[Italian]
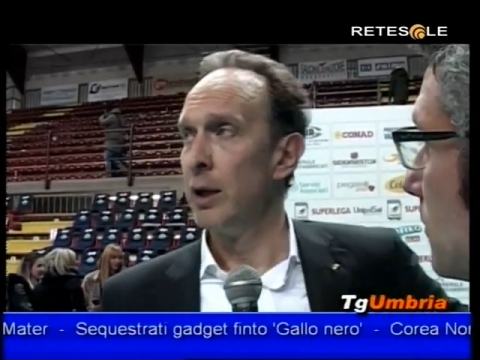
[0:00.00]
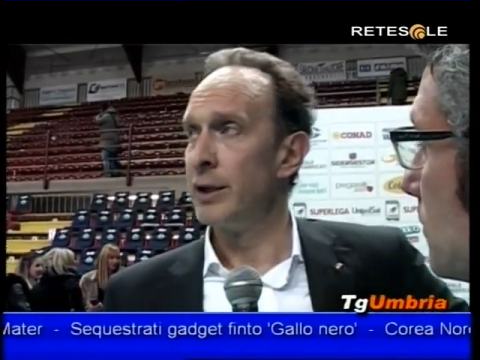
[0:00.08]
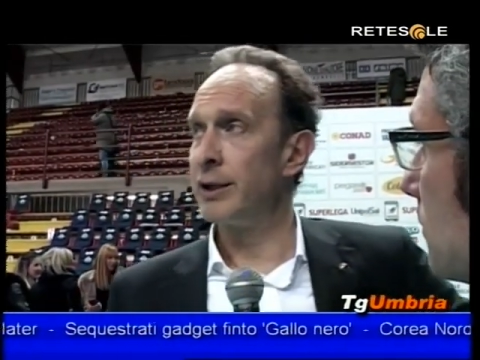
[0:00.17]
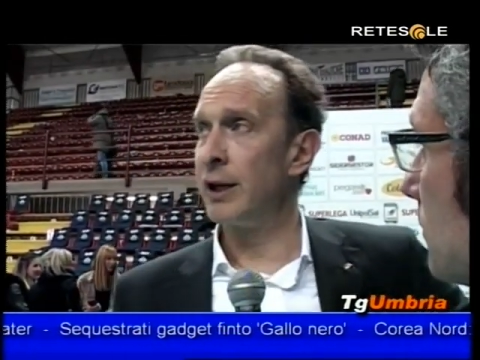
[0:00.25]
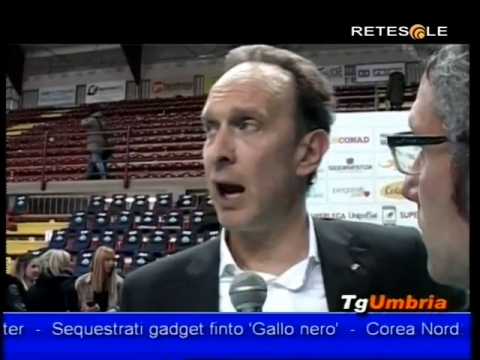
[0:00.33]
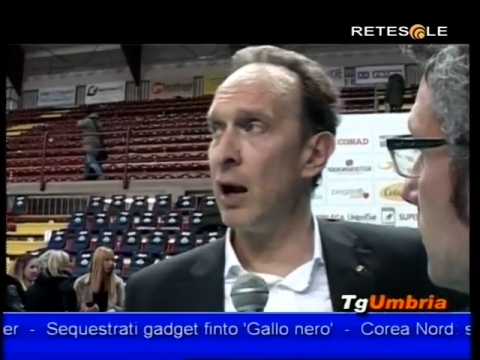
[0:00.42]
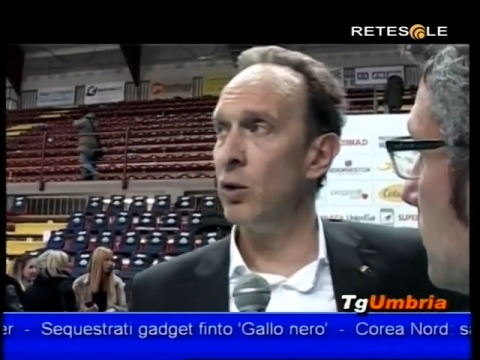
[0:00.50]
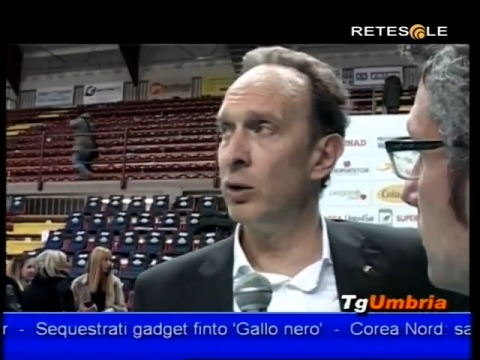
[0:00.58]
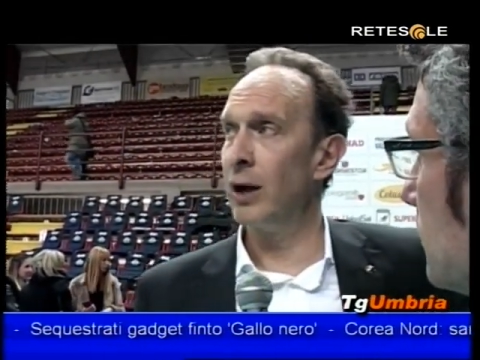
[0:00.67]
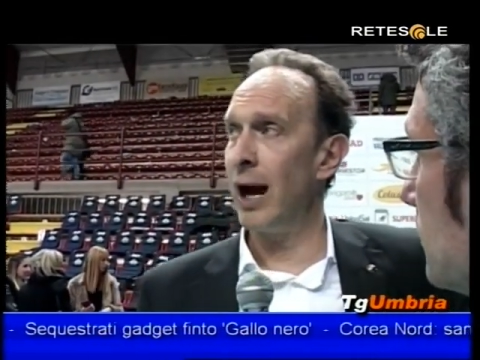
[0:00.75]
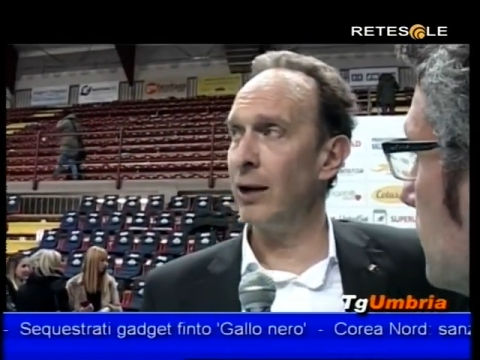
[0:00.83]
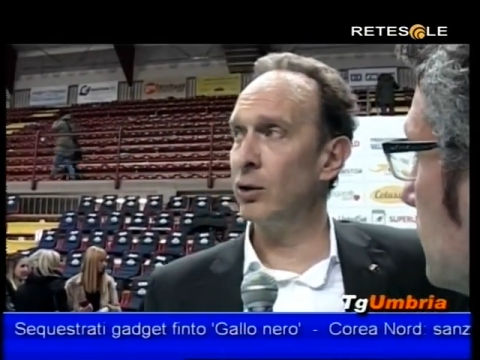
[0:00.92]
si è
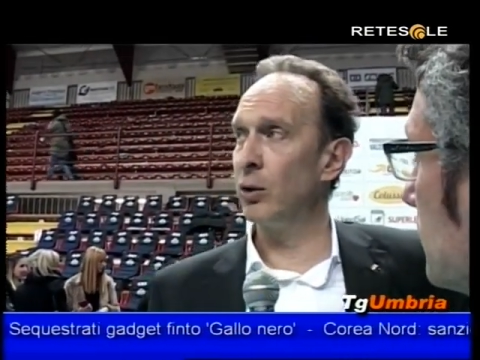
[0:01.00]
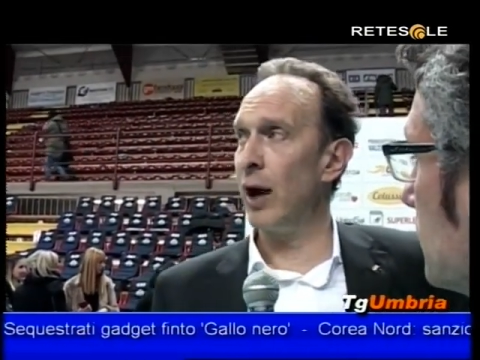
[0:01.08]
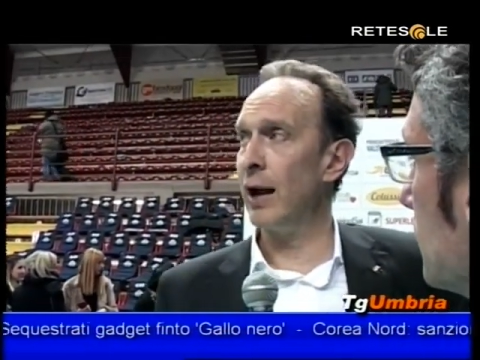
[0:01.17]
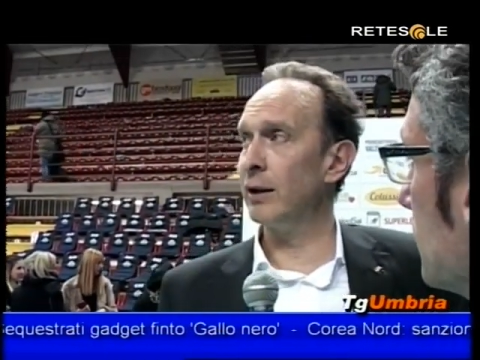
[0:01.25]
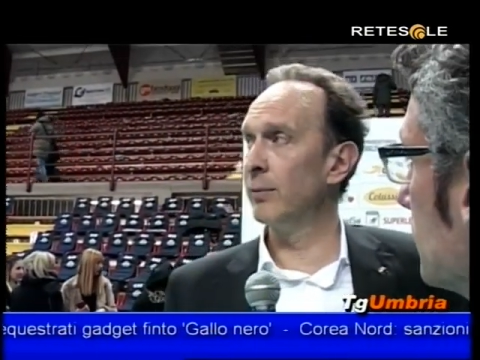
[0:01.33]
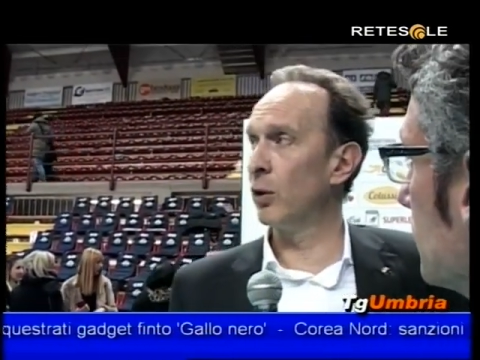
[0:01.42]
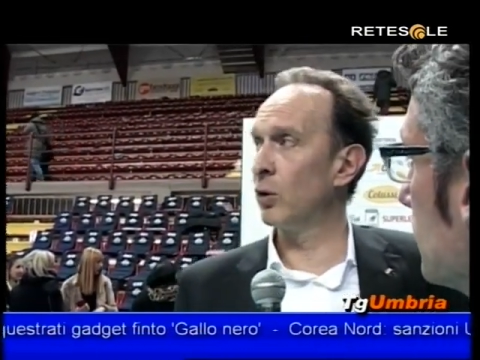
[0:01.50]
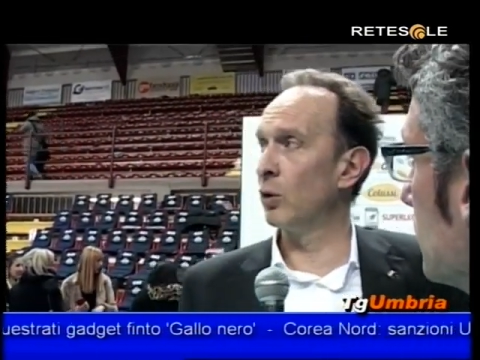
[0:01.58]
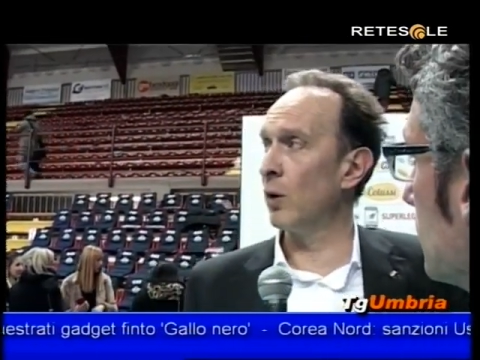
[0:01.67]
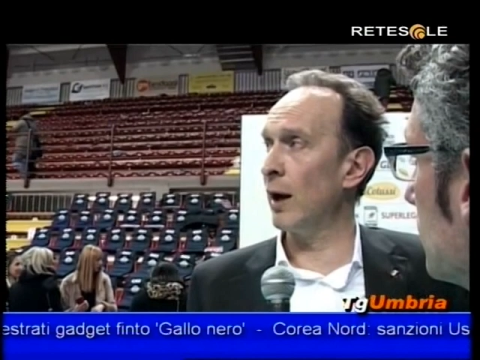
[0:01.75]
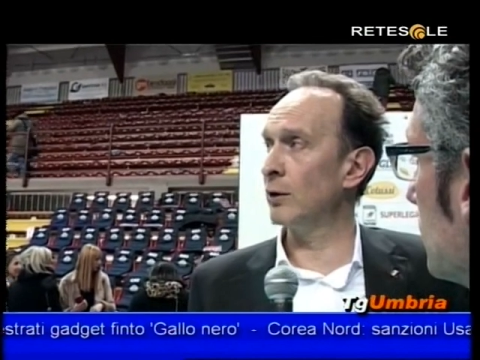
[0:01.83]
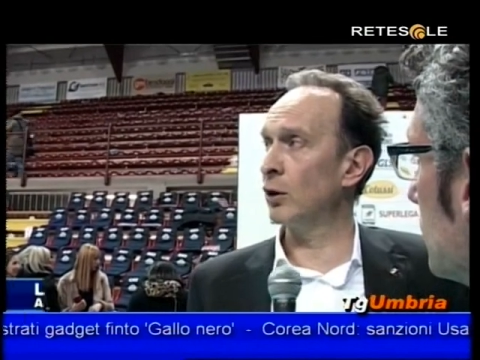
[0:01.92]
allungato un attimo con
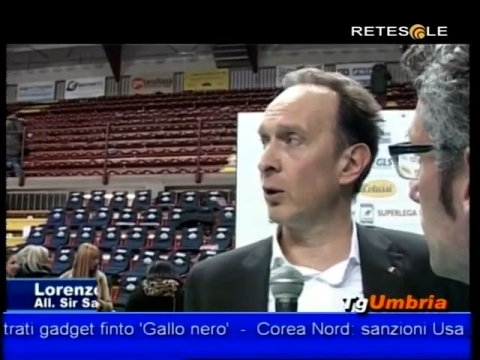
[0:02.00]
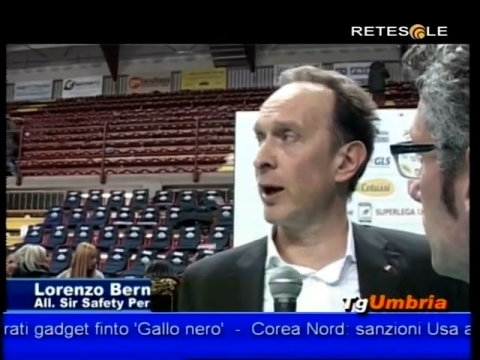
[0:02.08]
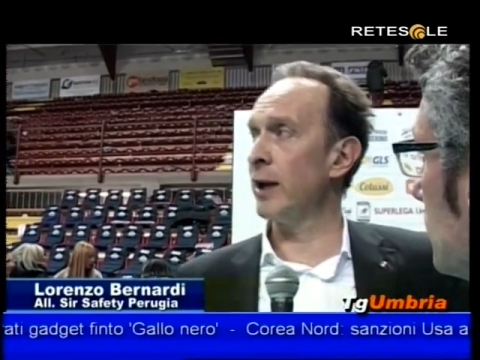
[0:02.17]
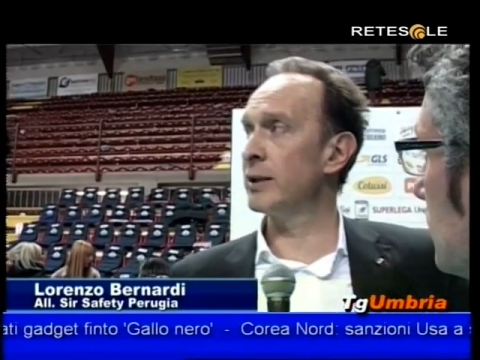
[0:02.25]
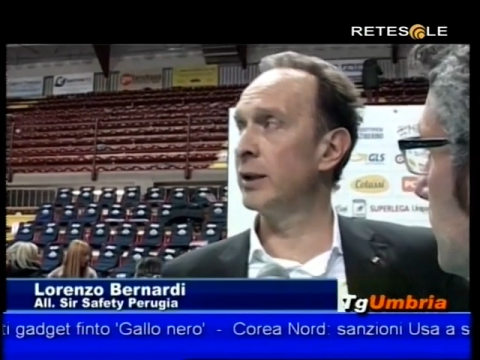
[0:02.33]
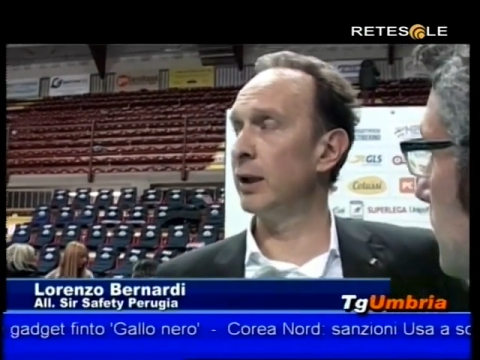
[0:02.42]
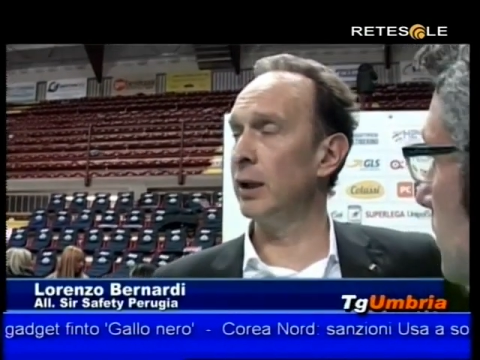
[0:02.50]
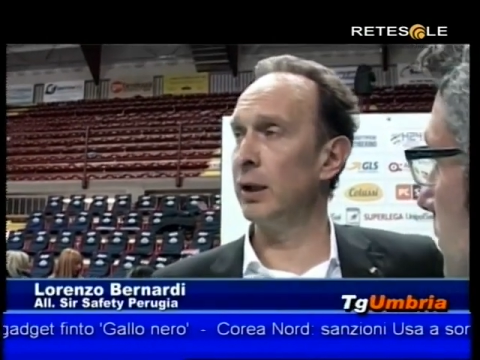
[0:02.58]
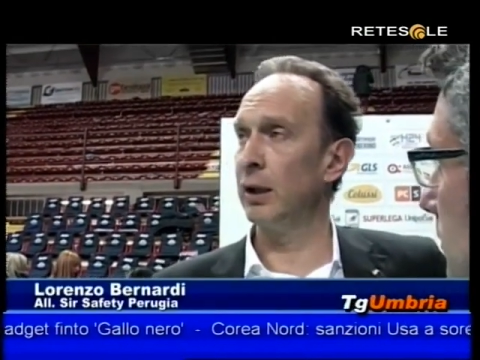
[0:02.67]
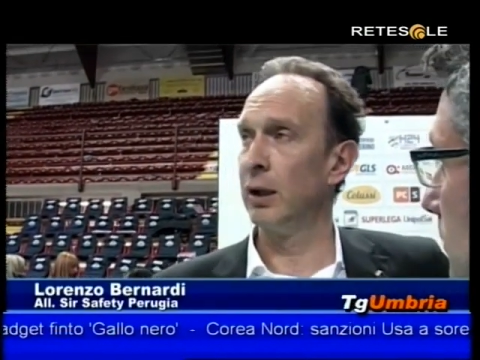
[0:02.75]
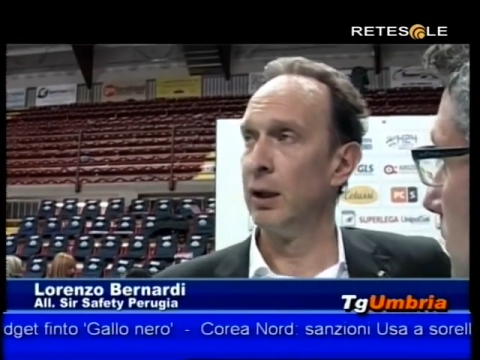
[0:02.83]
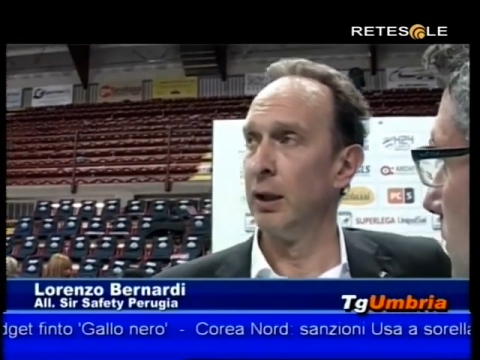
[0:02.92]
un altro ace di,